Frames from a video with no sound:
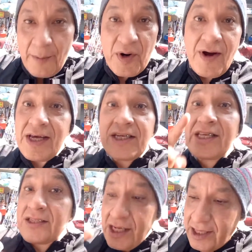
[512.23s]
y a probar
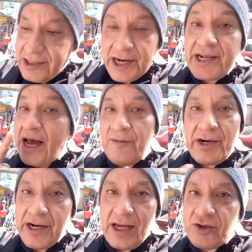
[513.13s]
este, esta rica
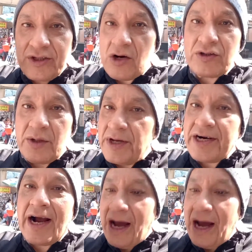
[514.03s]
birria, esos tacos de birria,